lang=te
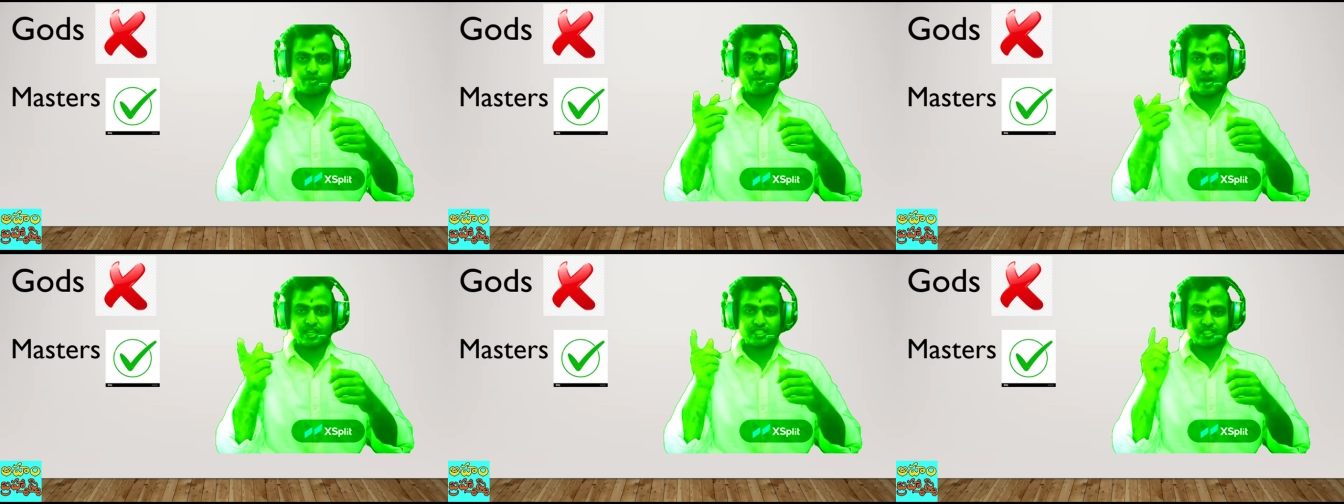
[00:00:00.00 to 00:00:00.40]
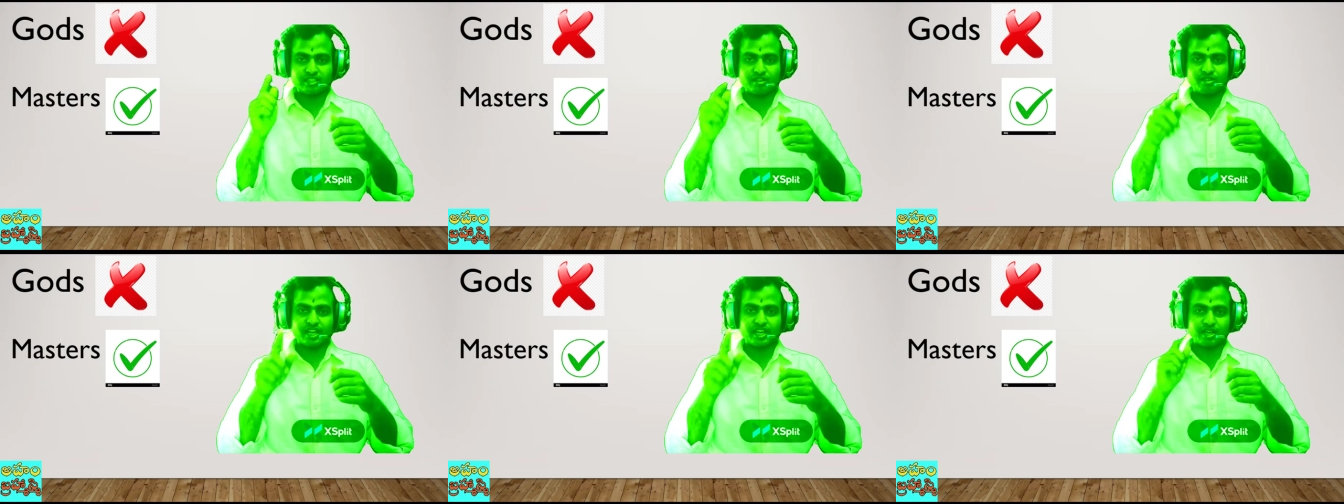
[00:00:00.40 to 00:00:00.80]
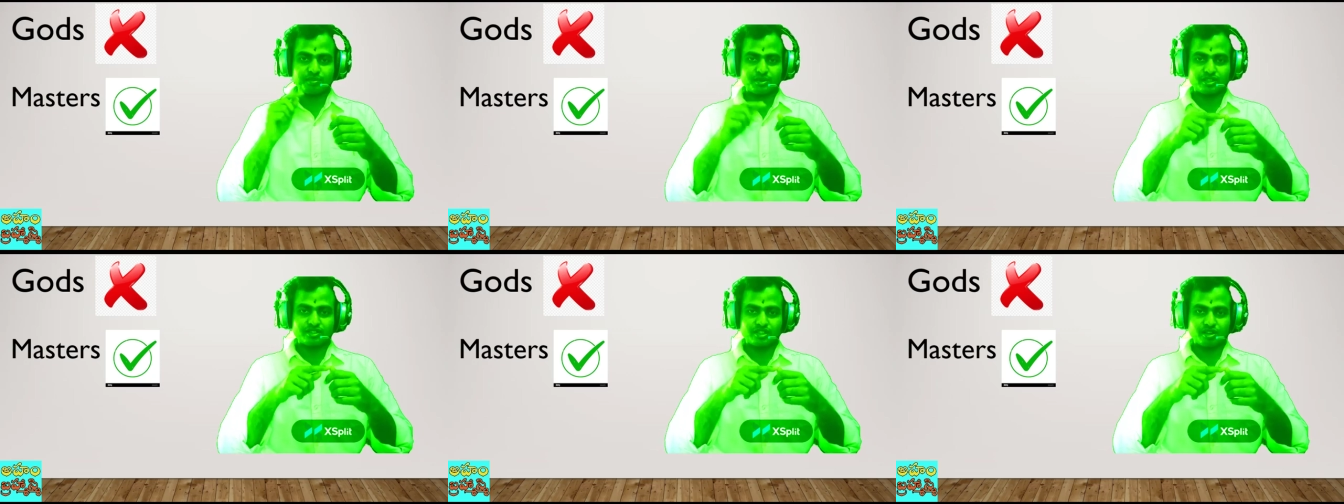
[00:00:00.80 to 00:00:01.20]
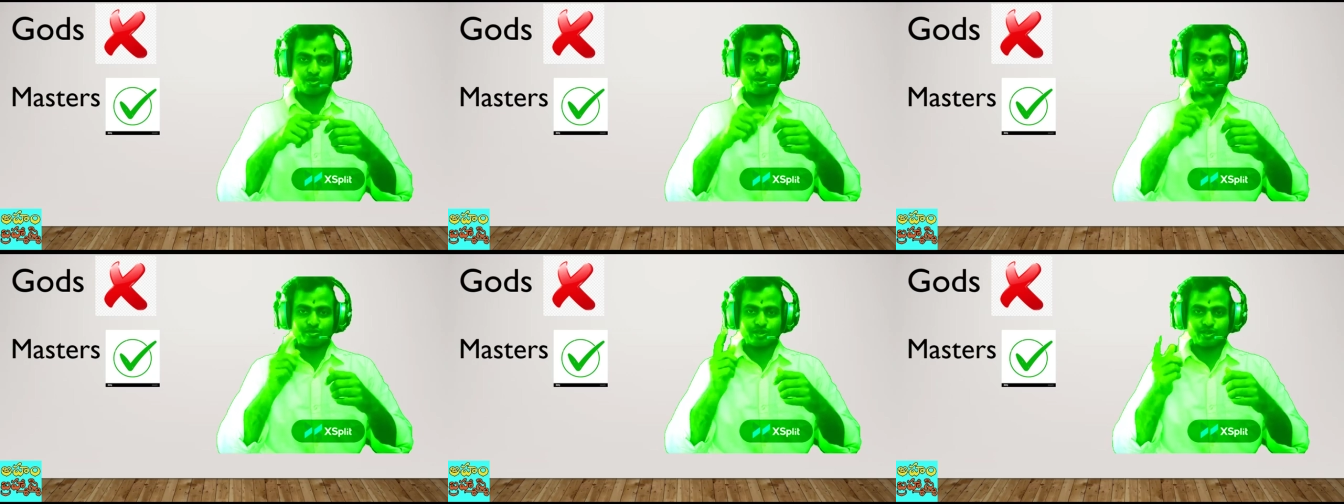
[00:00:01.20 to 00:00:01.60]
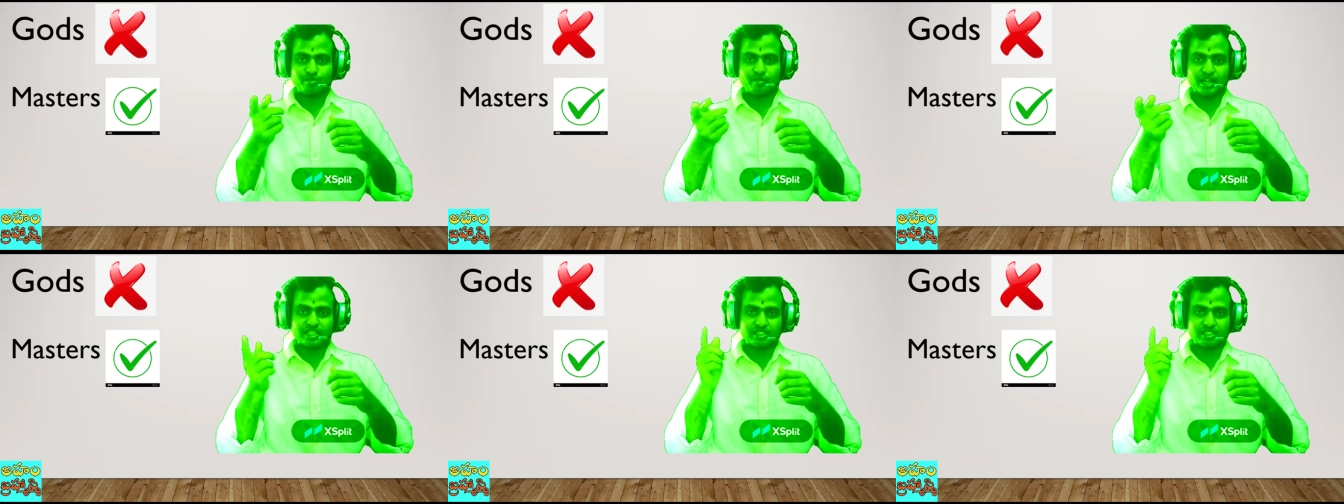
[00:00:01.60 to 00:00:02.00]
మాస్టర్లు కనపడతారు మీకు
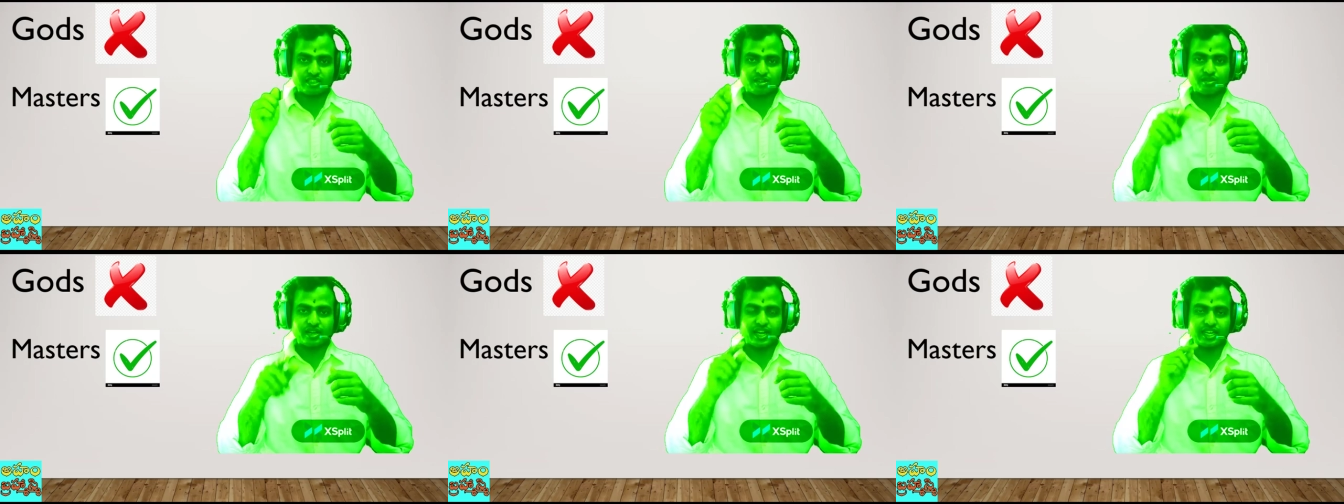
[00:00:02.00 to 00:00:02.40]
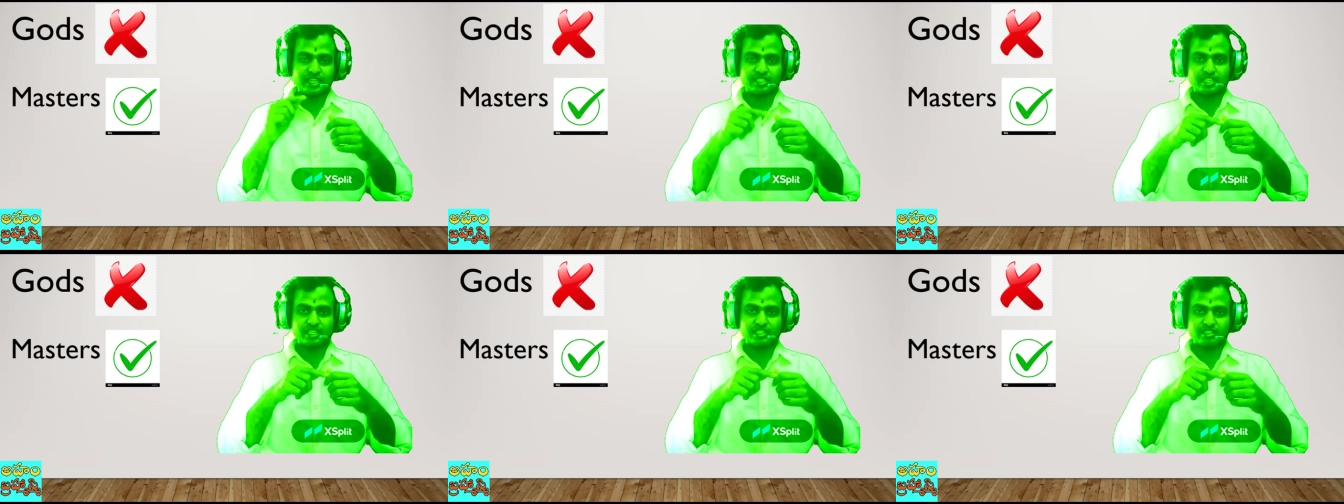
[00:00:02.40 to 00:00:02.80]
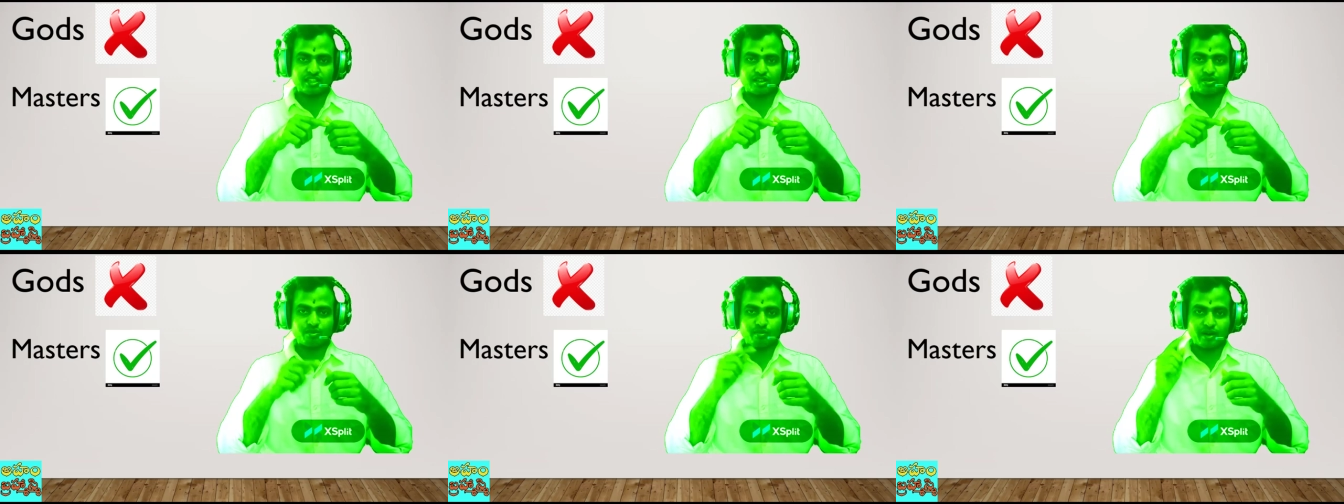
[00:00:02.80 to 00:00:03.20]
మాస్టర్లు గైడ్ చేస్తారు